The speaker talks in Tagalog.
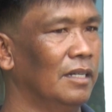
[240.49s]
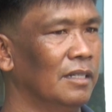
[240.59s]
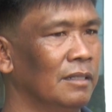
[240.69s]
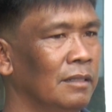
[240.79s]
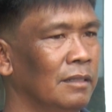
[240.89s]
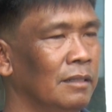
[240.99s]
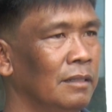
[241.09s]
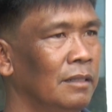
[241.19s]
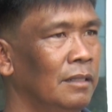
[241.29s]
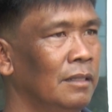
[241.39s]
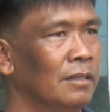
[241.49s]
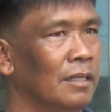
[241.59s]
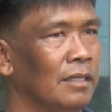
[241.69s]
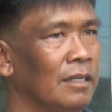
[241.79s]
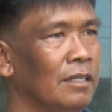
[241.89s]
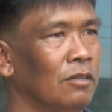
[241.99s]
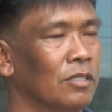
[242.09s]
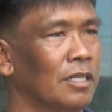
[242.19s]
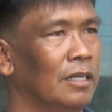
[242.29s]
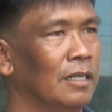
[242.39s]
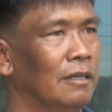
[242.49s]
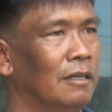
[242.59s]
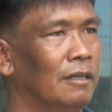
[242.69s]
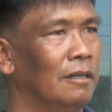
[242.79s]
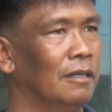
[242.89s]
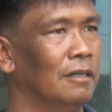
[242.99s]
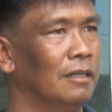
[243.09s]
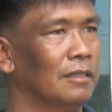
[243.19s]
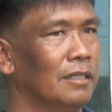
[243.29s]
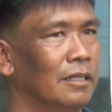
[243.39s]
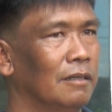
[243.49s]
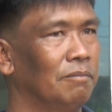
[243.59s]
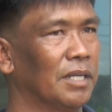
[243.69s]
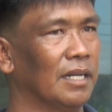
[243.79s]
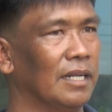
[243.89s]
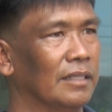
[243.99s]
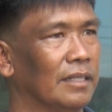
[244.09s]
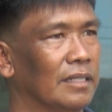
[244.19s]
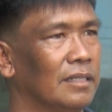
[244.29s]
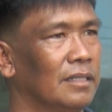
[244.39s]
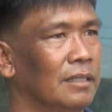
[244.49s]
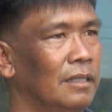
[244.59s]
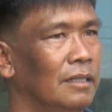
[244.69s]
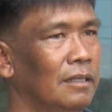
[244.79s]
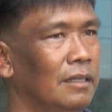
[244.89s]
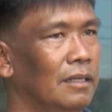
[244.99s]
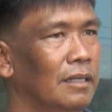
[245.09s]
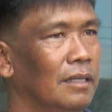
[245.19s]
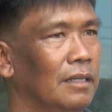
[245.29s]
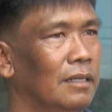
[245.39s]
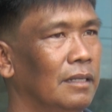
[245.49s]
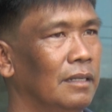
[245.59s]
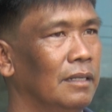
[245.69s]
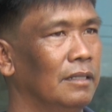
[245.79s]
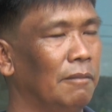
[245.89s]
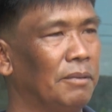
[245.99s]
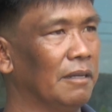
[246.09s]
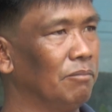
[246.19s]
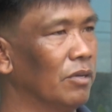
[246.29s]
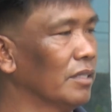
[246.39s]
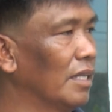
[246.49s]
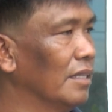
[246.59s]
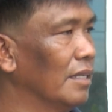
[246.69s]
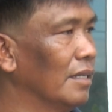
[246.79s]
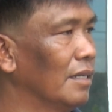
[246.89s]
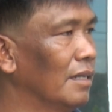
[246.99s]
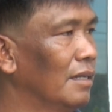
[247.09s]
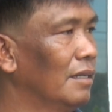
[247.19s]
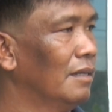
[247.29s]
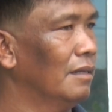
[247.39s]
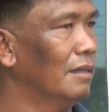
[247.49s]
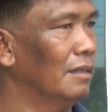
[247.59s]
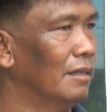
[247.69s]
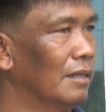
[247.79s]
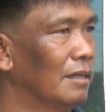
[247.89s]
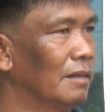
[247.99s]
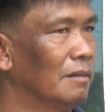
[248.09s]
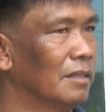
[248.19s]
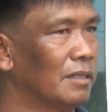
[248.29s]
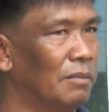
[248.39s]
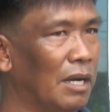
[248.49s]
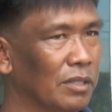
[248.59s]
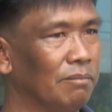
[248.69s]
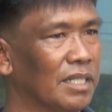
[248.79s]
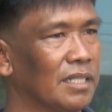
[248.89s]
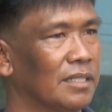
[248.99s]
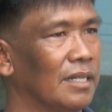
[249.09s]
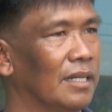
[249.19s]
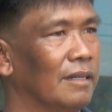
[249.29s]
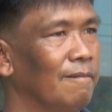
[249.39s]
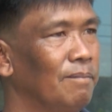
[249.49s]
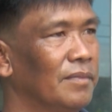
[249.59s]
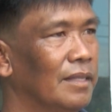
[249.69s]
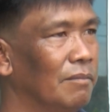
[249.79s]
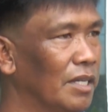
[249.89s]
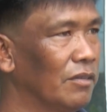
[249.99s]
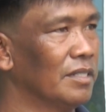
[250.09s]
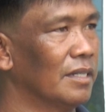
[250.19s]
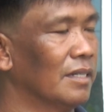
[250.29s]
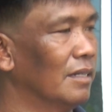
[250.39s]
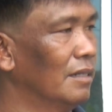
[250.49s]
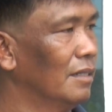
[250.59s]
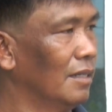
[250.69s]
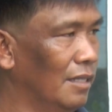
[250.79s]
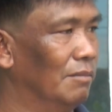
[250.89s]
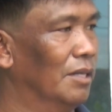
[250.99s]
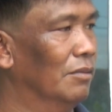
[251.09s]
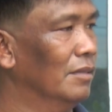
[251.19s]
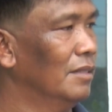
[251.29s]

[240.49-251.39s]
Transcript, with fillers: ang sa tingin ko sa sa paggagatas, uh, napaka-importante mm-hmm. ng, sa bawat magsasaka na meron siyang kalabaw.